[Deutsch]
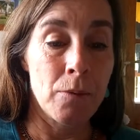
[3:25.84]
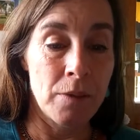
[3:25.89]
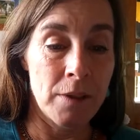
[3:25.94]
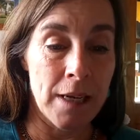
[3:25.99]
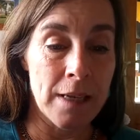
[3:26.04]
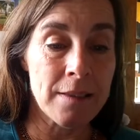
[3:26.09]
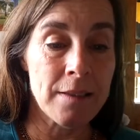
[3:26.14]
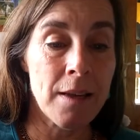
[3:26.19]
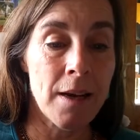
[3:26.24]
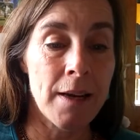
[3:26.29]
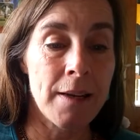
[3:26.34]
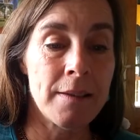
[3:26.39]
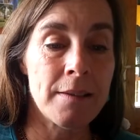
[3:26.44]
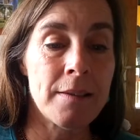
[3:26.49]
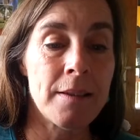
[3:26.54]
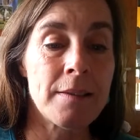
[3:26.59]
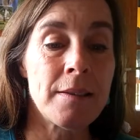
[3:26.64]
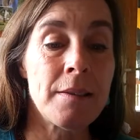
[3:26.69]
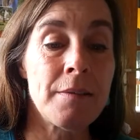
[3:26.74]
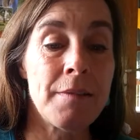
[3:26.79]
Das
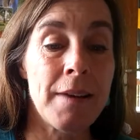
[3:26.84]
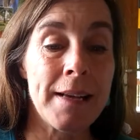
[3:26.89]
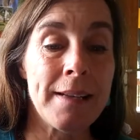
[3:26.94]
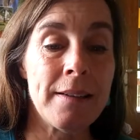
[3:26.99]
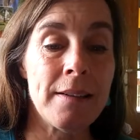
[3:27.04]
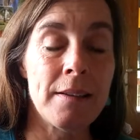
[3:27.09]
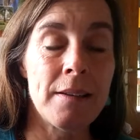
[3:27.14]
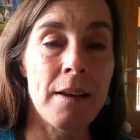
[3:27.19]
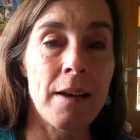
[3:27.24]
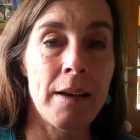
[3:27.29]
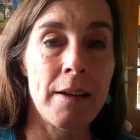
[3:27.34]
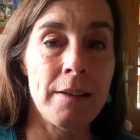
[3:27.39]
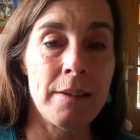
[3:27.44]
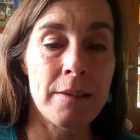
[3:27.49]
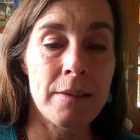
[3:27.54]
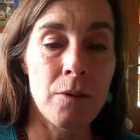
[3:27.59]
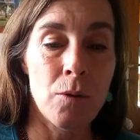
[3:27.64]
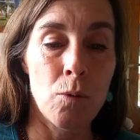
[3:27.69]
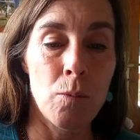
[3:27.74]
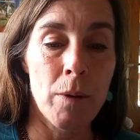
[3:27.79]
heißt, dass in weiten Teilen
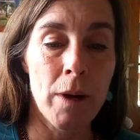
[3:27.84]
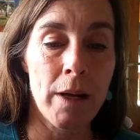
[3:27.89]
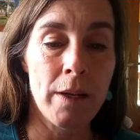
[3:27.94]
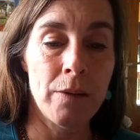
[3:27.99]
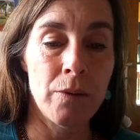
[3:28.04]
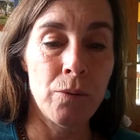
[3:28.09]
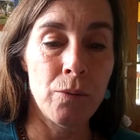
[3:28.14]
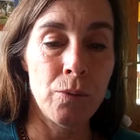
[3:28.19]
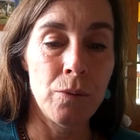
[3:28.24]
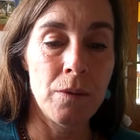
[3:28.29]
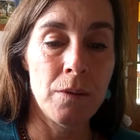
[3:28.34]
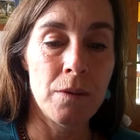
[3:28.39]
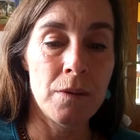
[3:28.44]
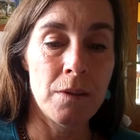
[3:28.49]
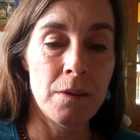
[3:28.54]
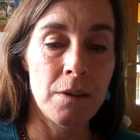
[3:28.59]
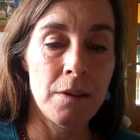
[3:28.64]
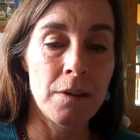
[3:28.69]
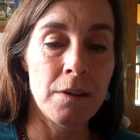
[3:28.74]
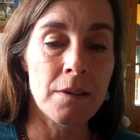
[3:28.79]
des globalen
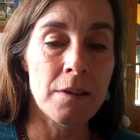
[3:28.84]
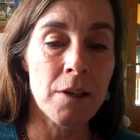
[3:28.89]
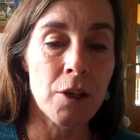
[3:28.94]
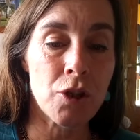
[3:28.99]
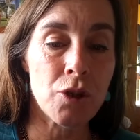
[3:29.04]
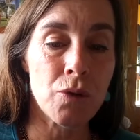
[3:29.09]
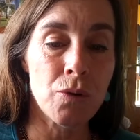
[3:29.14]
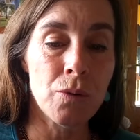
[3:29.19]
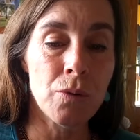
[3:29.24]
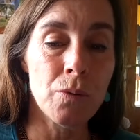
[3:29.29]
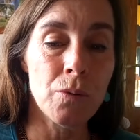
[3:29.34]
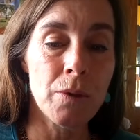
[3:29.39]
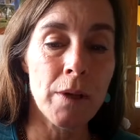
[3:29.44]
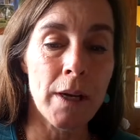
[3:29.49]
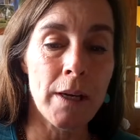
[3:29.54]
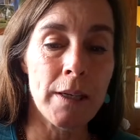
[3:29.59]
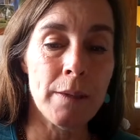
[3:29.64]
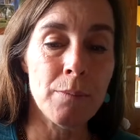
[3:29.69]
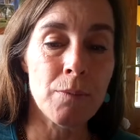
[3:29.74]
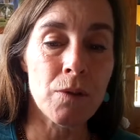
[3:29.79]
Südens sich die Zerstörung
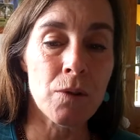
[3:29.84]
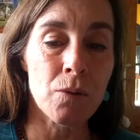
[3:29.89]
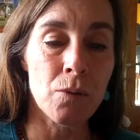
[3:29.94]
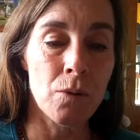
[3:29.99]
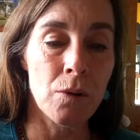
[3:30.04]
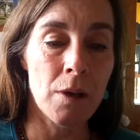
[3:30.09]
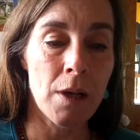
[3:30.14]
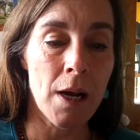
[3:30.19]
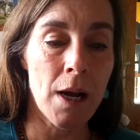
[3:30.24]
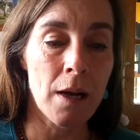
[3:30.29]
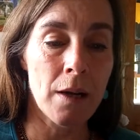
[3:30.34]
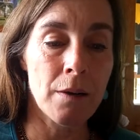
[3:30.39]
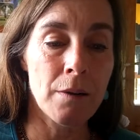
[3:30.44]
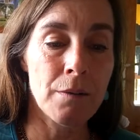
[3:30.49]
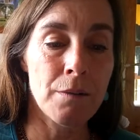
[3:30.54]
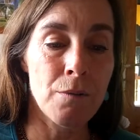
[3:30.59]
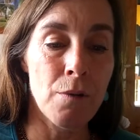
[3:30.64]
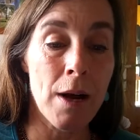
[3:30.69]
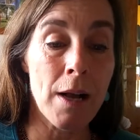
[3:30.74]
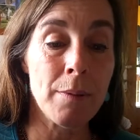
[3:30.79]
der Lebensgrundlagen,
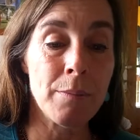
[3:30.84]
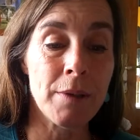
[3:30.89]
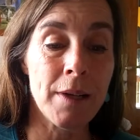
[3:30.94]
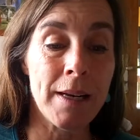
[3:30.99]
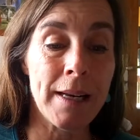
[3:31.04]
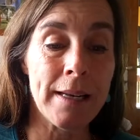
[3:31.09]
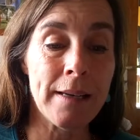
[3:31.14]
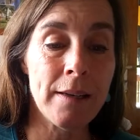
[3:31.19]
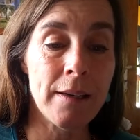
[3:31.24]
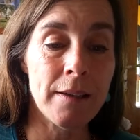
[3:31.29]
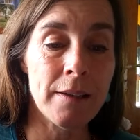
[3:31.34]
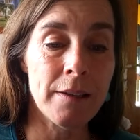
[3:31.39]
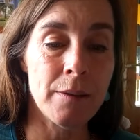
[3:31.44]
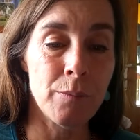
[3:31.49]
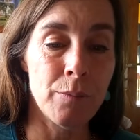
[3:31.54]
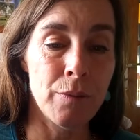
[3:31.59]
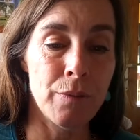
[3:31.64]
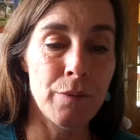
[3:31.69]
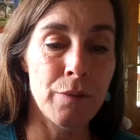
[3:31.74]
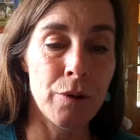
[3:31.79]
vor allem der
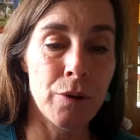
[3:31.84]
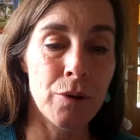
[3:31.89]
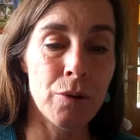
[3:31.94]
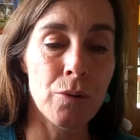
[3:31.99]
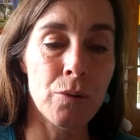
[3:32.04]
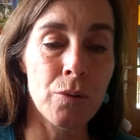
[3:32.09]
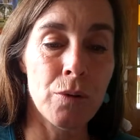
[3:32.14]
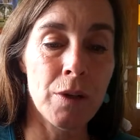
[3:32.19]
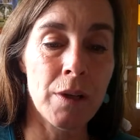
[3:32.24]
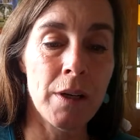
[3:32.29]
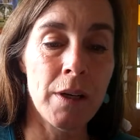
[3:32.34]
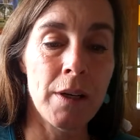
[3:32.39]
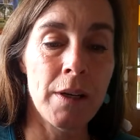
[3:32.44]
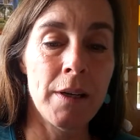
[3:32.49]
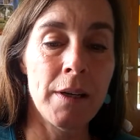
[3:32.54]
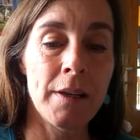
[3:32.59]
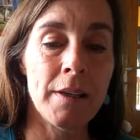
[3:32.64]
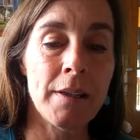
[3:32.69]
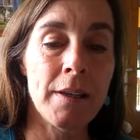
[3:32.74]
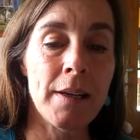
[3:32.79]
ländlichen Bevölkerung,
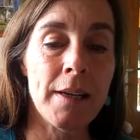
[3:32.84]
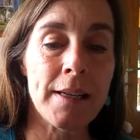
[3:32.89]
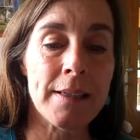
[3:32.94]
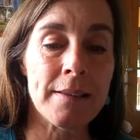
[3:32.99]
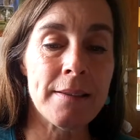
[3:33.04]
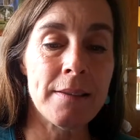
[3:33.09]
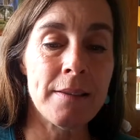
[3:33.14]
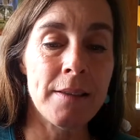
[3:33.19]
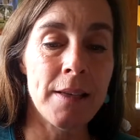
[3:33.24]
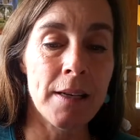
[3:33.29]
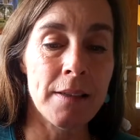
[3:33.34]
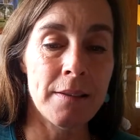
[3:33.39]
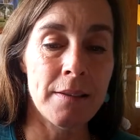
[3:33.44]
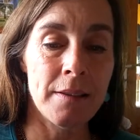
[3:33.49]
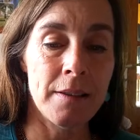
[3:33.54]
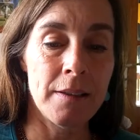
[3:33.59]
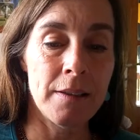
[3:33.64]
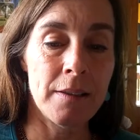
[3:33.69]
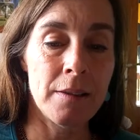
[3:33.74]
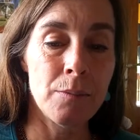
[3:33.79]
in den letzten
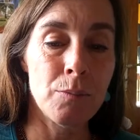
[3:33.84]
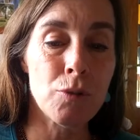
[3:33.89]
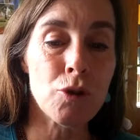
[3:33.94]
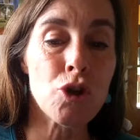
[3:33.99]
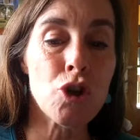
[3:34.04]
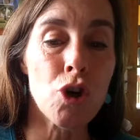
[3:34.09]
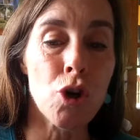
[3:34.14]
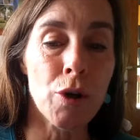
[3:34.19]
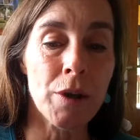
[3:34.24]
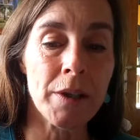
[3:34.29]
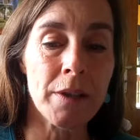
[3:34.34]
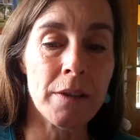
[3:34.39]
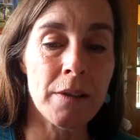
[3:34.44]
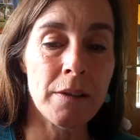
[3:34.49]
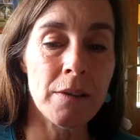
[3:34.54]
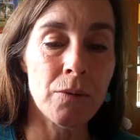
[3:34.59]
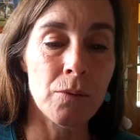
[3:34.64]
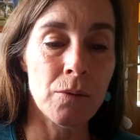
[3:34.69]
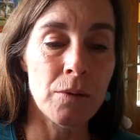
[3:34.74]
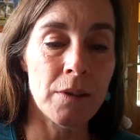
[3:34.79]
Jahrzehnten
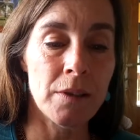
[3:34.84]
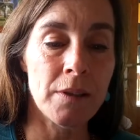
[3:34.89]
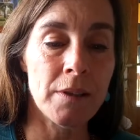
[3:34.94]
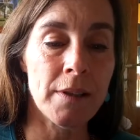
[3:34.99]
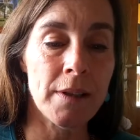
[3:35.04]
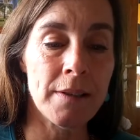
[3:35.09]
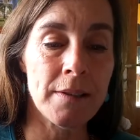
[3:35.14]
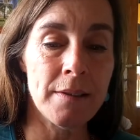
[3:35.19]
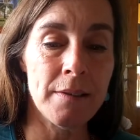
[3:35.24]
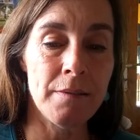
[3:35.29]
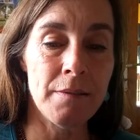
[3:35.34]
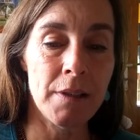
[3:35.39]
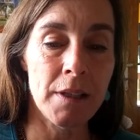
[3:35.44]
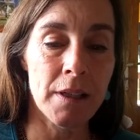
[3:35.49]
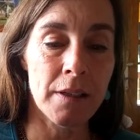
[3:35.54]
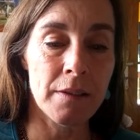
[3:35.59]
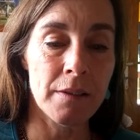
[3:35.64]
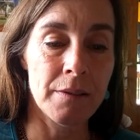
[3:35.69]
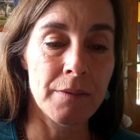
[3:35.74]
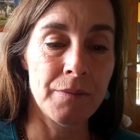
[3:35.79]
beschleunigt und
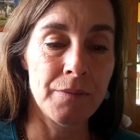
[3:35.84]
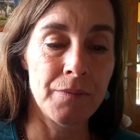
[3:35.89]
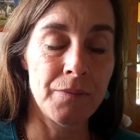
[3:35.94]
intensiviert.